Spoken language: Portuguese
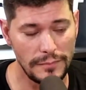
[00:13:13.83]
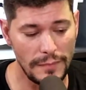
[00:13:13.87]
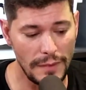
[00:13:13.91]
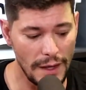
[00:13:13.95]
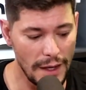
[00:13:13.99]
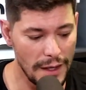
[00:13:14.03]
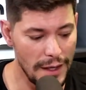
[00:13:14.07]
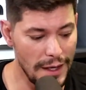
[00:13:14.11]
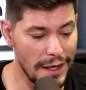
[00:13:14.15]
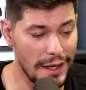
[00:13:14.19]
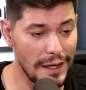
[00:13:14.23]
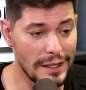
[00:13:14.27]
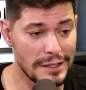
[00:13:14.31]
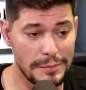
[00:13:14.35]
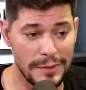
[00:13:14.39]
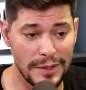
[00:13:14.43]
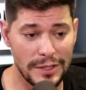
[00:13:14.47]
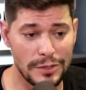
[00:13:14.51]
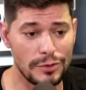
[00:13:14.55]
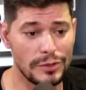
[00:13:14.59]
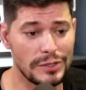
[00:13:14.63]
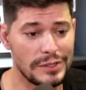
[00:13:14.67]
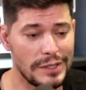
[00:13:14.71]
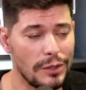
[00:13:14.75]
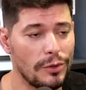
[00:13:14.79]
e que as
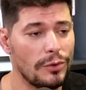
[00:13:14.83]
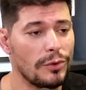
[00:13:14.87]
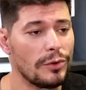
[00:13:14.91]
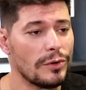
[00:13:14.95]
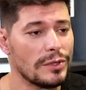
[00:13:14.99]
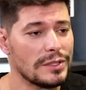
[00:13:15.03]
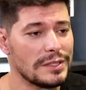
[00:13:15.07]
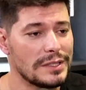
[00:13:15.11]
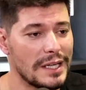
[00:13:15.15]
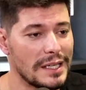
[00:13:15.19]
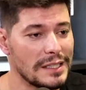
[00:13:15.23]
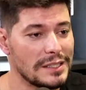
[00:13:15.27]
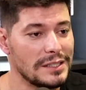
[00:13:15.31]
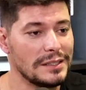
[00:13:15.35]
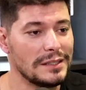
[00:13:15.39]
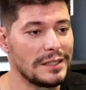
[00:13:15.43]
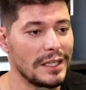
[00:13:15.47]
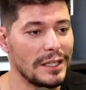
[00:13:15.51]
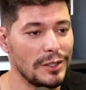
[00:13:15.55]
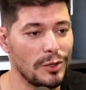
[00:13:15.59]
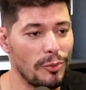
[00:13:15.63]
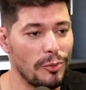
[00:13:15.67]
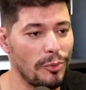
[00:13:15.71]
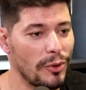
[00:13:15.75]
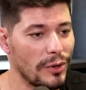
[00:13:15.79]
pessoas têm curiosidade de
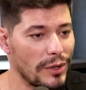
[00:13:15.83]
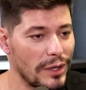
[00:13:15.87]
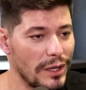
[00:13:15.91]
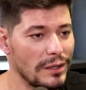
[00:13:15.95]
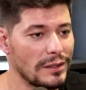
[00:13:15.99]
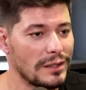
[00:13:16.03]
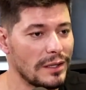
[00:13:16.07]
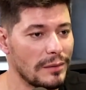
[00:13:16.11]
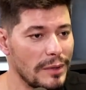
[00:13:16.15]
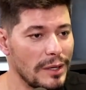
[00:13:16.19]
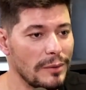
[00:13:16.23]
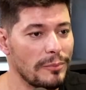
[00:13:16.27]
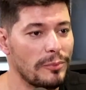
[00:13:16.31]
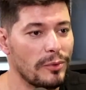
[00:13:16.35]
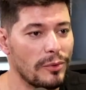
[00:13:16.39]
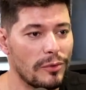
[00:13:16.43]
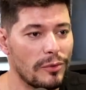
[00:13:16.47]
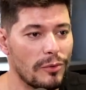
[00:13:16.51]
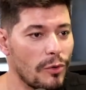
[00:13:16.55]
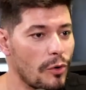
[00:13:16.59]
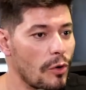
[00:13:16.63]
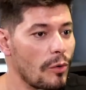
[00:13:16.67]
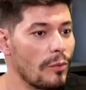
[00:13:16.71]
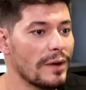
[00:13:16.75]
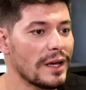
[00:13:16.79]
entender um pouquinho também por,
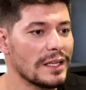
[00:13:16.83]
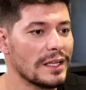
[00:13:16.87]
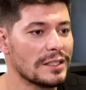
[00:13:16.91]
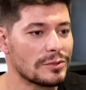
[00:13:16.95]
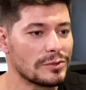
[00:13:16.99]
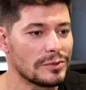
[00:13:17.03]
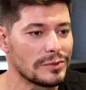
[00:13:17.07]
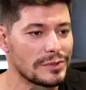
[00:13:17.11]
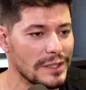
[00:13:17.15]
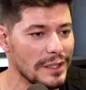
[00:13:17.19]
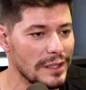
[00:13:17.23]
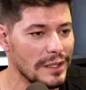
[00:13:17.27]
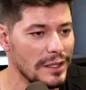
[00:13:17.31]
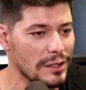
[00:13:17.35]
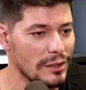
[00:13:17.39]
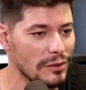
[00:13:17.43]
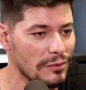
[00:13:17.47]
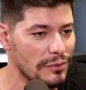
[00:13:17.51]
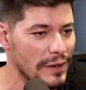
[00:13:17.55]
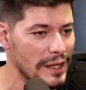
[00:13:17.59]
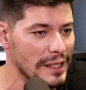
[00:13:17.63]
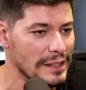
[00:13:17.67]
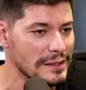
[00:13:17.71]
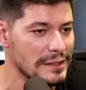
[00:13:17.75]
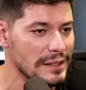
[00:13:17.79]
como que eles conseguiram
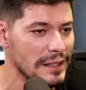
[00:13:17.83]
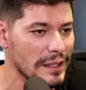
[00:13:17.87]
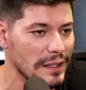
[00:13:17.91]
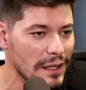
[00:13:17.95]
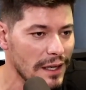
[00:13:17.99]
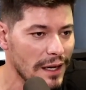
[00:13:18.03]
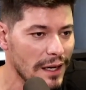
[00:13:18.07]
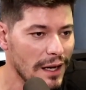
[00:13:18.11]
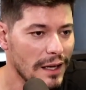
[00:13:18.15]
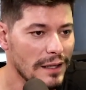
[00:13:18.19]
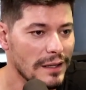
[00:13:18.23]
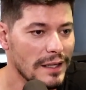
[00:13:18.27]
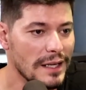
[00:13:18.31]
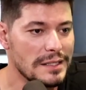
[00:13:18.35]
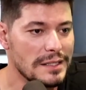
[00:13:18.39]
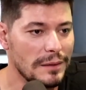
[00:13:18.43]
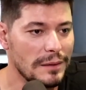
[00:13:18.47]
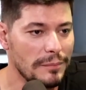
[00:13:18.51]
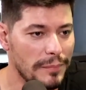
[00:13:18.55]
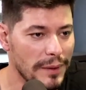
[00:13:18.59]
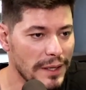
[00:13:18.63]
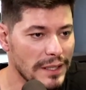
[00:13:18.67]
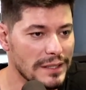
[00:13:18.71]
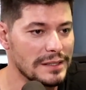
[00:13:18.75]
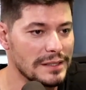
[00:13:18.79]
fazer das
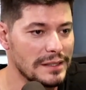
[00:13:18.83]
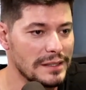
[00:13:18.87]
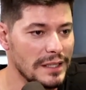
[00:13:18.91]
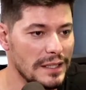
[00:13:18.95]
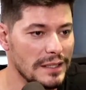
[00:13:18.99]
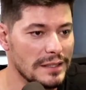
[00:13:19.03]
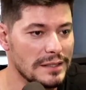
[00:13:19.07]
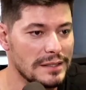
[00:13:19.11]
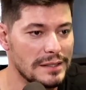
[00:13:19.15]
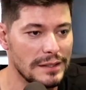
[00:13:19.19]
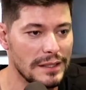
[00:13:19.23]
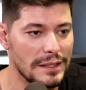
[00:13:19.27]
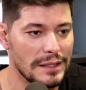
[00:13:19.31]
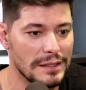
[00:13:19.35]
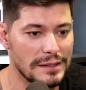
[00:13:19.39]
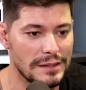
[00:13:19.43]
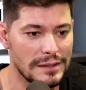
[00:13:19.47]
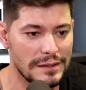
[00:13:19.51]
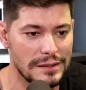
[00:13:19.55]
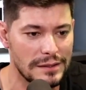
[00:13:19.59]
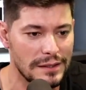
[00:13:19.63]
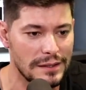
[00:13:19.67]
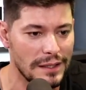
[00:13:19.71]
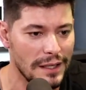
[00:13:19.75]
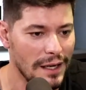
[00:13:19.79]
empresas deles
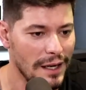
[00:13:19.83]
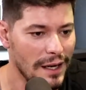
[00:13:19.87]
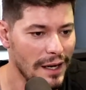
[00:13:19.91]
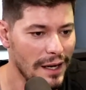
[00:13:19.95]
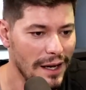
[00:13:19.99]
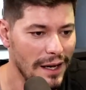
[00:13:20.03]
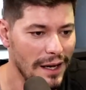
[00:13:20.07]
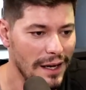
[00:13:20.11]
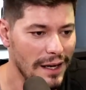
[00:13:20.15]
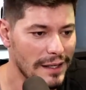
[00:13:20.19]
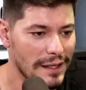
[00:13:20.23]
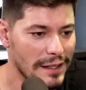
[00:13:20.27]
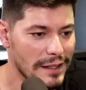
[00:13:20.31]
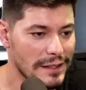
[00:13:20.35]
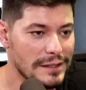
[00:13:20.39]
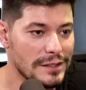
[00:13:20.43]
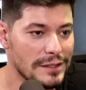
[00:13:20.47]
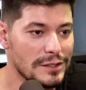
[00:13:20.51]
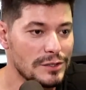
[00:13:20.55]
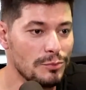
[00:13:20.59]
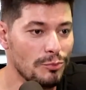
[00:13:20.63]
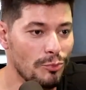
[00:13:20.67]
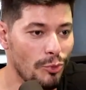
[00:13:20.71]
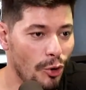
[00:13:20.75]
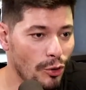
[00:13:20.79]
esses, é,
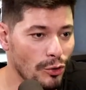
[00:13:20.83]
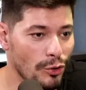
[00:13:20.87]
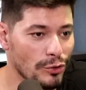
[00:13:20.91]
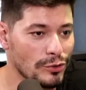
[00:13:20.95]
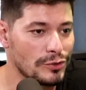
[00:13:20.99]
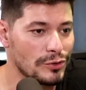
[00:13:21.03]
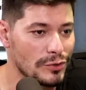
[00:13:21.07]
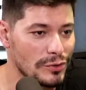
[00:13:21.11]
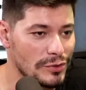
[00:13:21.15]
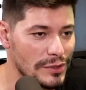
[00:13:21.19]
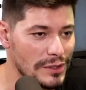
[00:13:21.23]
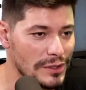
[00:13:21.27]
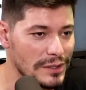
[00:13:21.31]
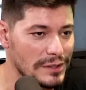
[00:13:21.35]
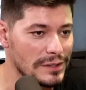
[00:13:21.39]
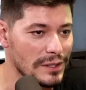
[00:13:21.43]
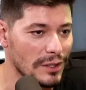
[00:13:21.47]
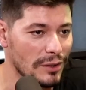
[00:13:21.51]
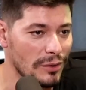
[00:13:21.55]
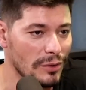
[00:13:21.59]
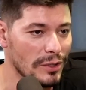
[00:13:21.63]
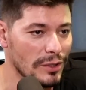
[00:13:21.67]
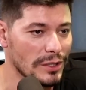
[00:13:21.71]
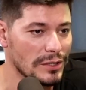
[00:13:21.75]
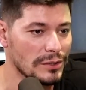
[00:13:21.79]
esses monstros que
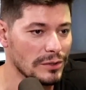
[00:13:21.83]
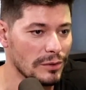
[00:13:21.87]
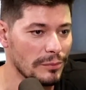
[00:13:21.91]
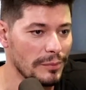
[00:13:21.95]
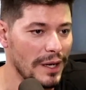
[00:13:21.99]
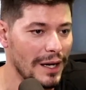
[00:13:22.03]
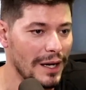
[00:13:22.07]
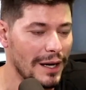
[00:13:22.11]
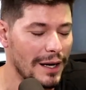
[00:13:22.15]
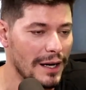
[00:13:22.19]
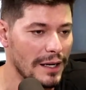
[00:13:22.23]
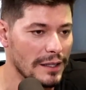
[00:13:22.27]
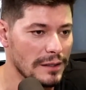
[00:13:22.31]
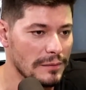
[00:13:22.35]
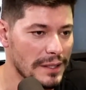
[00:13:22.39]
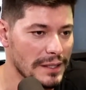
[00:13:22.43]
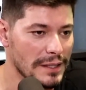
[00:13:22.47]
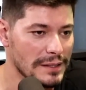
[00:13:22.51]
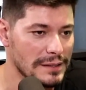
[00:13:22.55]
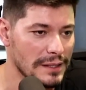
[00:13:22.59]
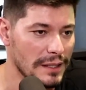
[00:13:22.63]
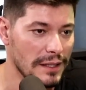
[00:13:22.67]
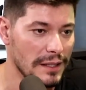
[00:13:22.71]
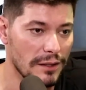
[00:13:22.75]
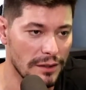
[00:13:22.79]
são hoje no mercado
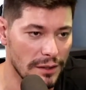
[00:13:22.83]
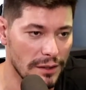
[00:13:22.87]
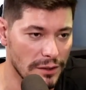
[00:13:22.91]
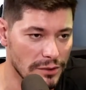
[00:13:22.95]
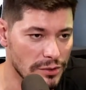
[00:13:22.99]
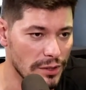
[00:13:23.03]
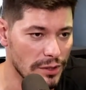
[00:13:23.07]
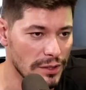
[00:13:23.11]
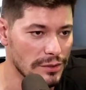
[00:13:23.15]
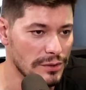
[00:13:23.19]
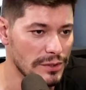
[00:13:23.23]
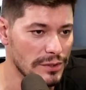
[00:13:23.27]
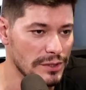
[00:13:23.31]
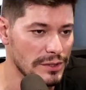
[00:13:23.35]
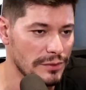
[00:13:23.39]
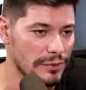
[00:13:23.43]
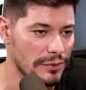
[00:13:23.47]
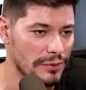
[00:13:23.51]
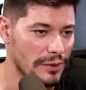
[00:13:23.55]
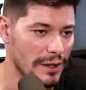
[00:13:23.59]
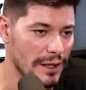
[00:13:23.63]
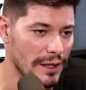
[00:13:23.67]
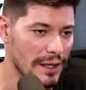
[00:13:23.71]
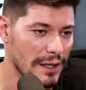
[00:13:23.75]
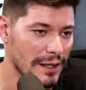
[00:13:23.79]
brasileiro, não só de Juiz de Fora.